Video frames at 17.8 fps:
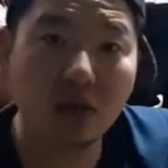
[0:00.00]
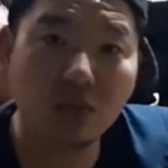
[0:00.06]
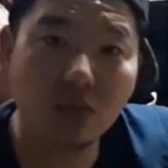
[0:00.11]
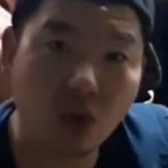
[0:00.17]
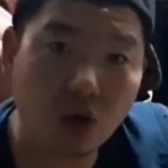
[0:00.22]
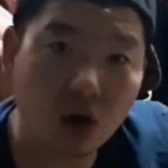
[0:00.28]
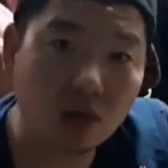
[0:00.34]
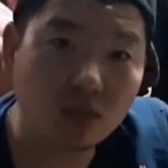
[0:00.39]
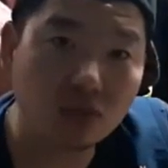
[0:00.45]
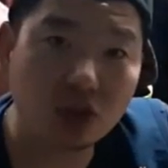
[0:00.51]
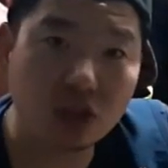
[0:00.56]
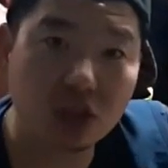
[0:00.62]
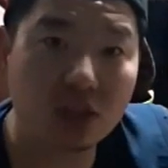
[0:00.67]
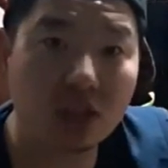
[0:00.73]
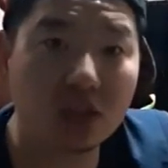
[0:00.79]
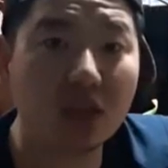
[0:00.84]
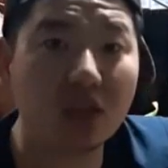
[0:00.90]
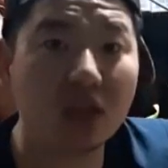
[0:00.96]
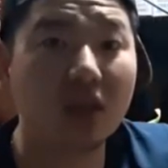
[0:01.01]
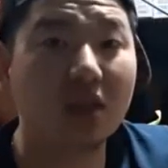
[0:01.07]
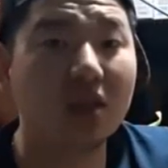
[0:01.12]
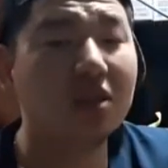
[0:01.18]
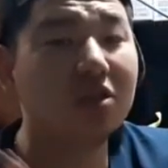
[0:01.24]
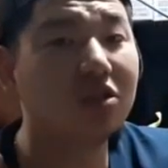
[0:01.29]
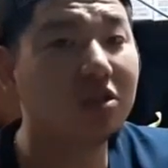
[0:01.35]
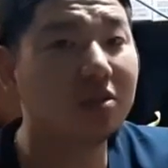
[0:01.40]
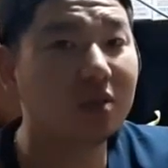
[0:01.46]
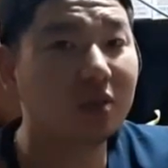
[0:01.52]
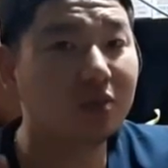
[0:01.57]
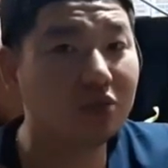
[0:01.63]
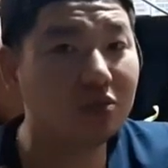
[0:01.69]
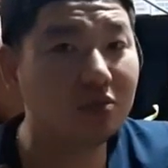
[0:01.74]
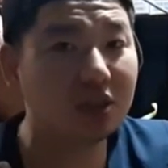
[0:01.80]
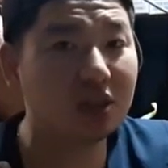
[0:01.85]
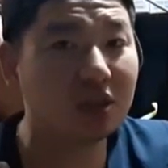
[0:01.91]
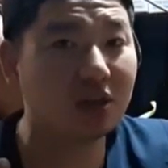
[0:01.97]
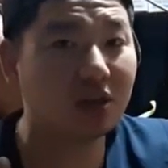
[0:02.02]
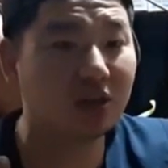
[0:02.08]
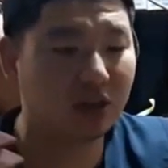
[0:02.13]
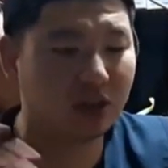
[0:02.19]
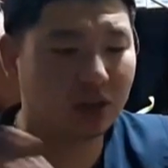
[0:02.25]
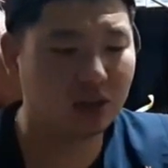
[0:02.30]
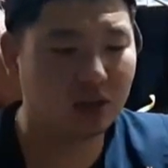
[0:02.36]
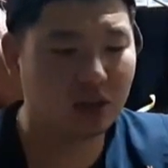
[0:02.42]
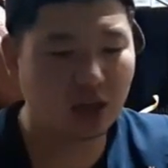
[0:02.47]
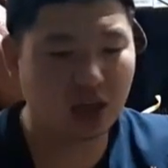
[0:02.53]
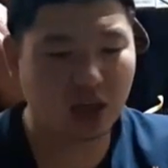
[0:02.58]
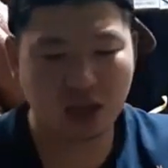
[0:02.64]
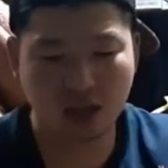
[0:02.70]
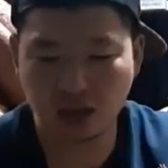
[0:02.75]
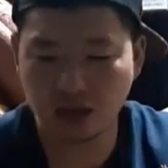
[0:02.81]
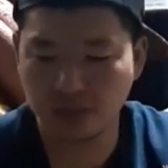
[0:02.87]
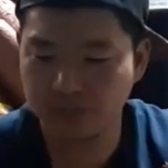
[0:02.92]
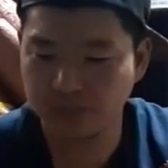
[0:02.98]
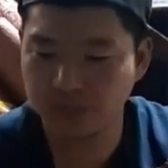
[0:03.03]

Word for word: 뭐가 문제지? 의구심을 품으실 거예요. 근데 얘는